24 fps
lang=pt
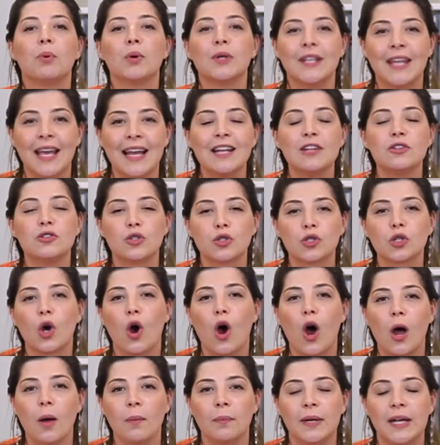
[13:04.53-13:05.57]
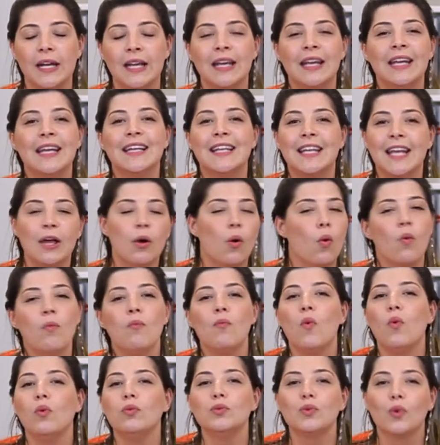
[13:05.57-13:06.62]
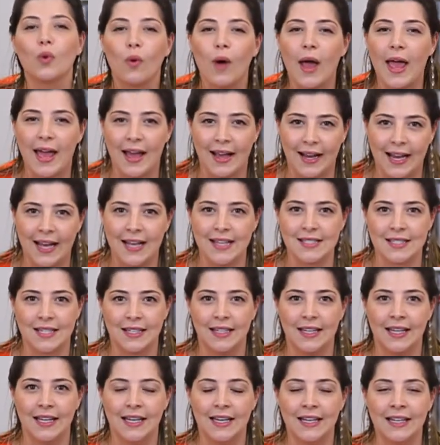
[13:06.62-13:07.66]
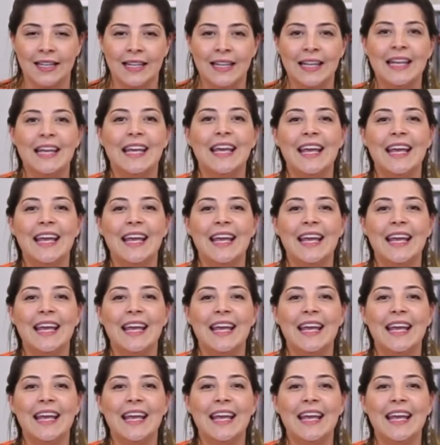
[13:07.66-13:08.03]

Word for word: porque ele descobre que o mundo é a casa dele.